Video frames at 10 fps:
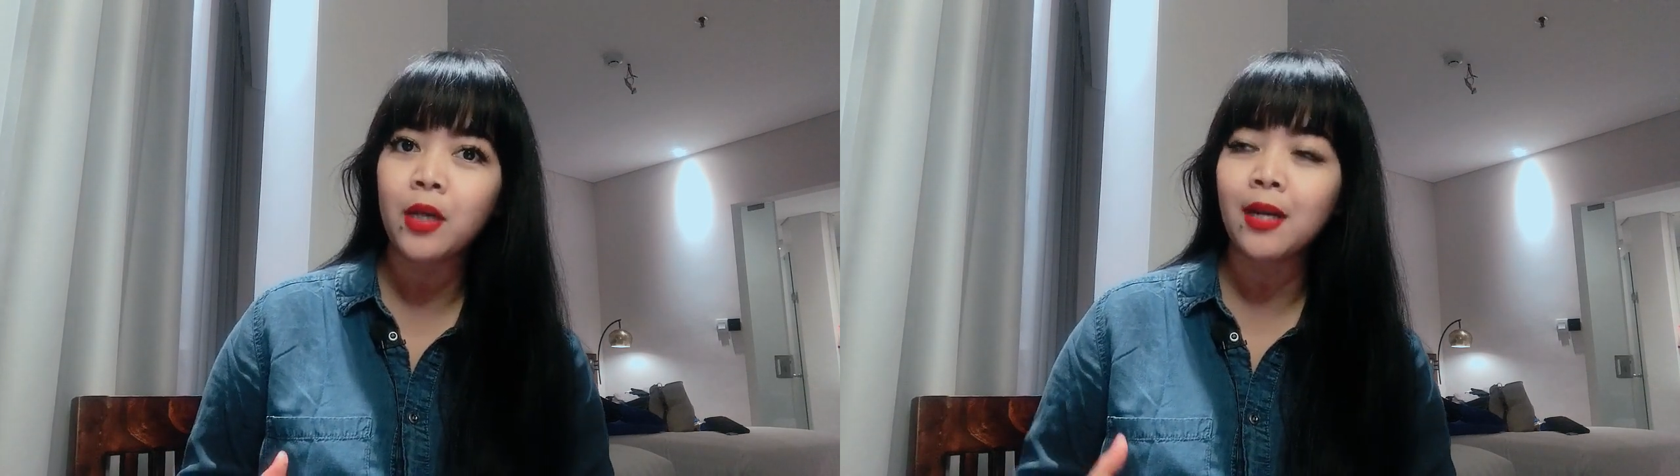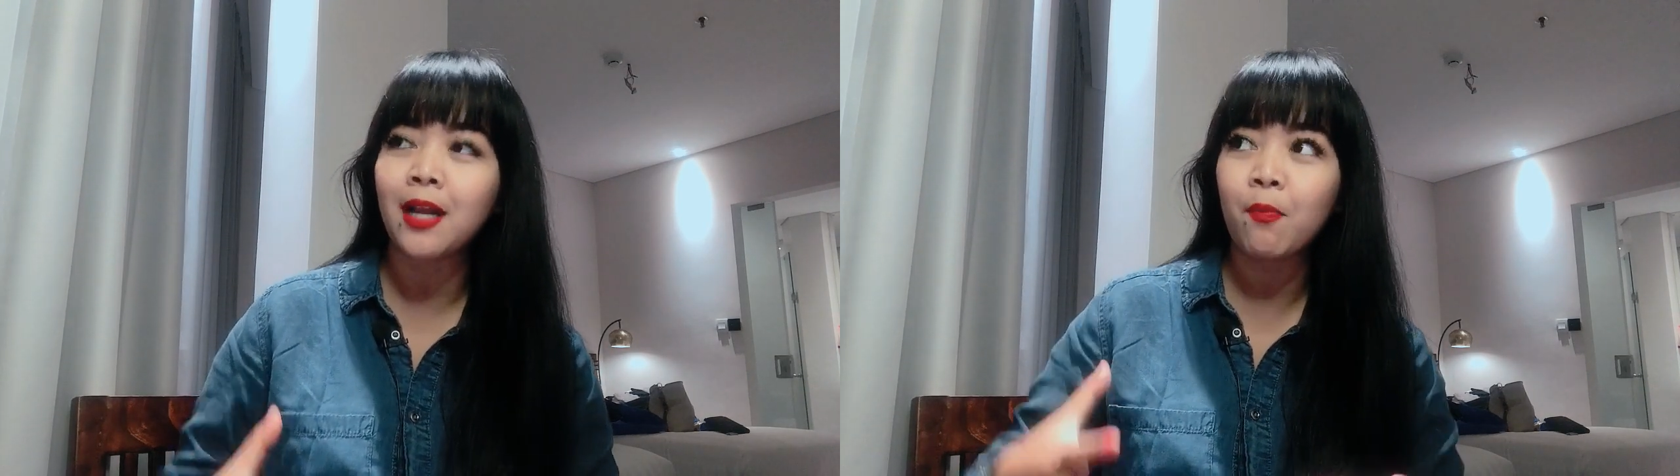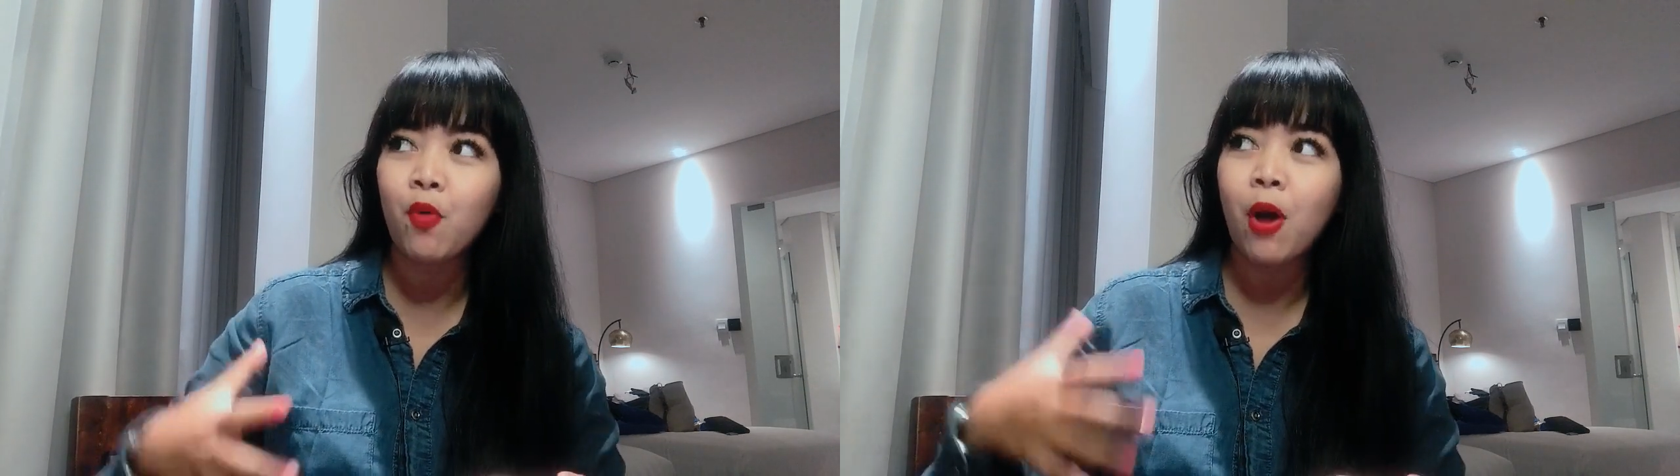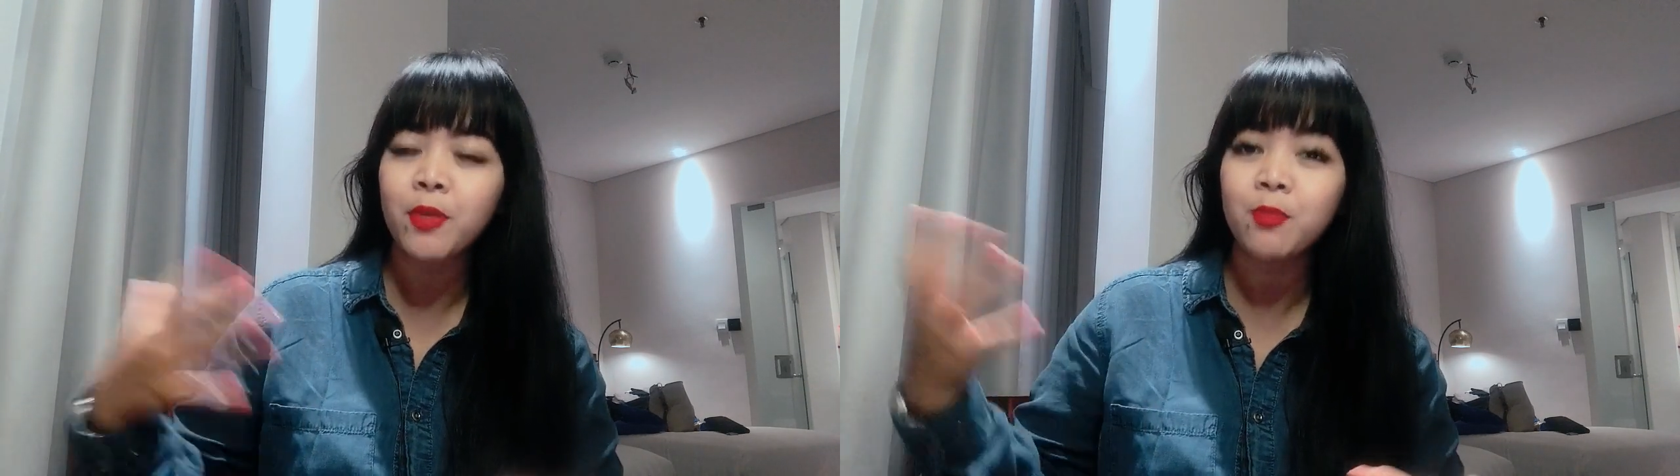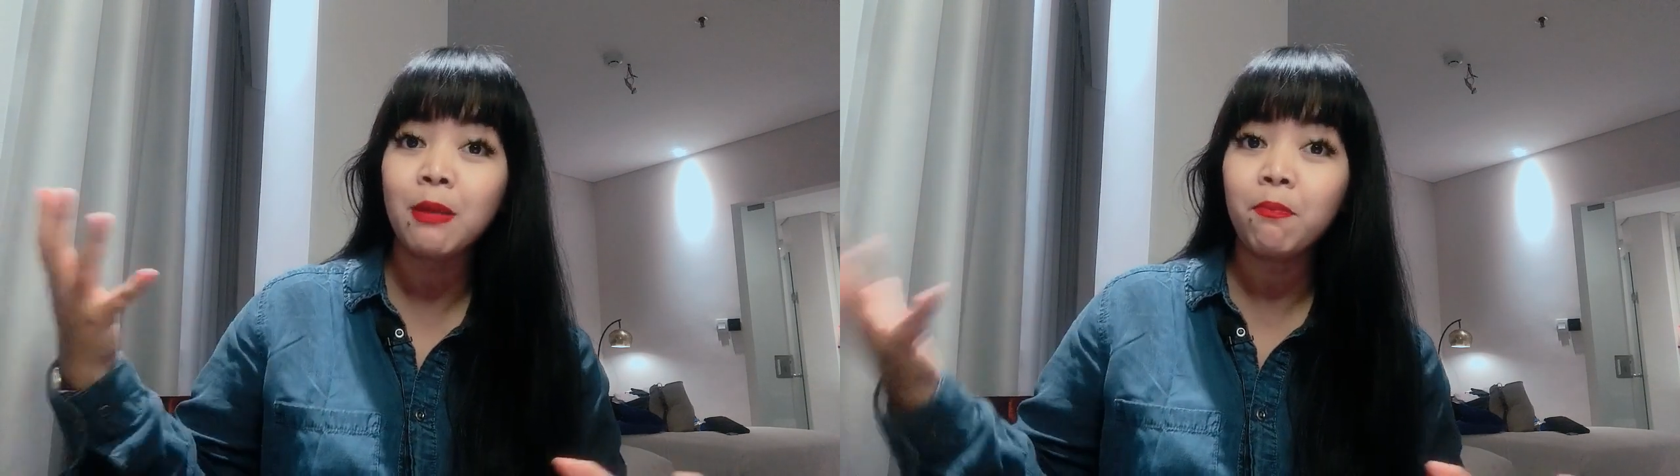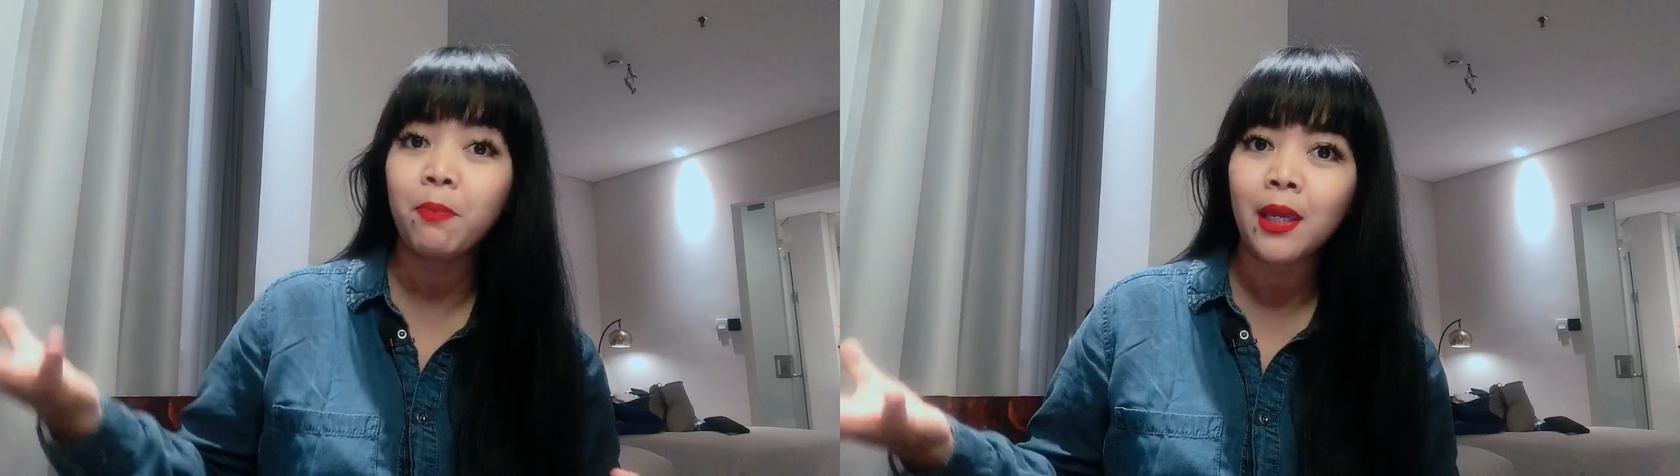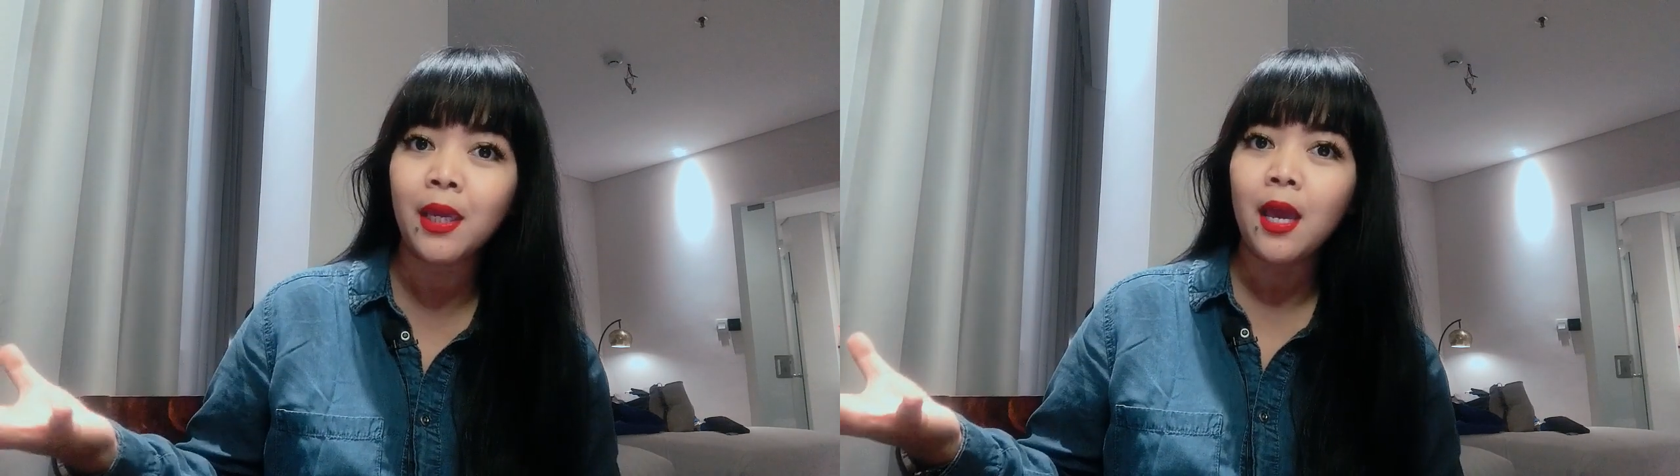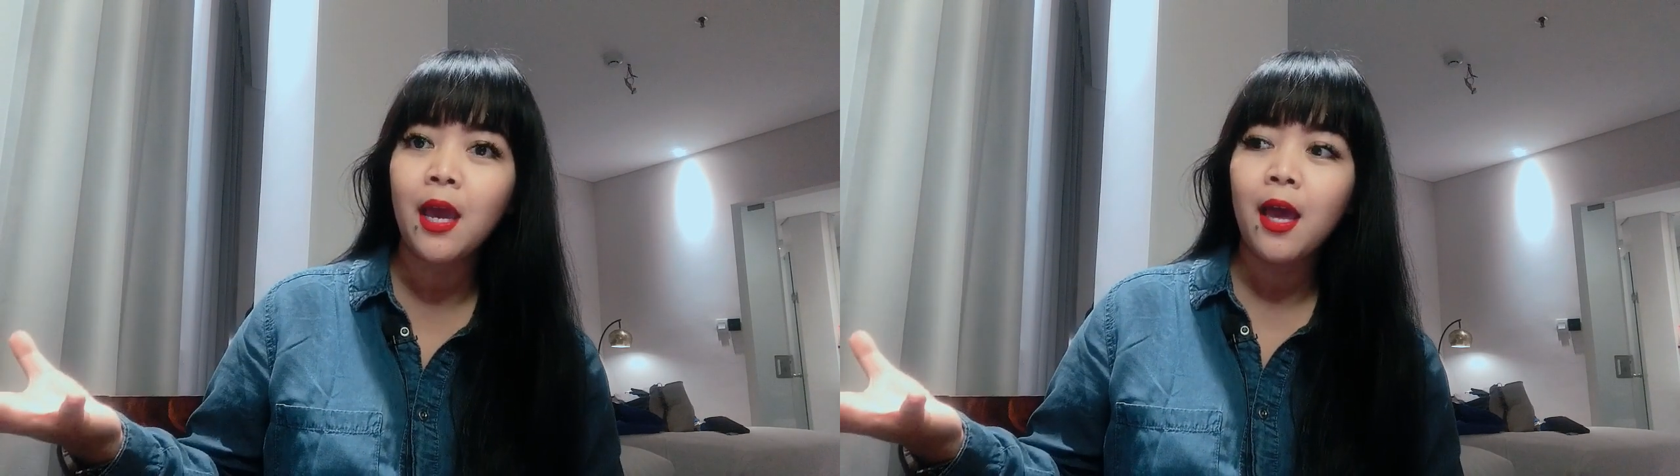dan kamu habis mimpi,